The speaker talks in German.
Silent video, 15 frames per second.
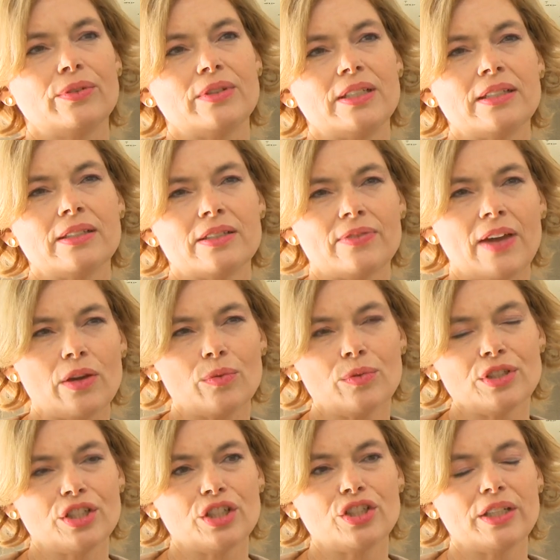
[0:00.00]
Und diese zwei
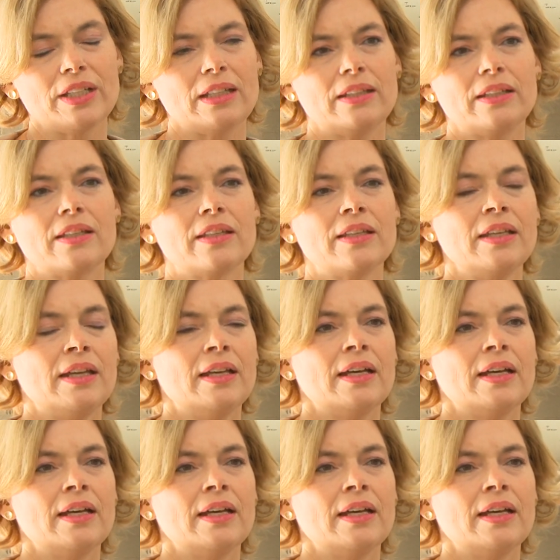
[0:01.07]
unterschiedlichen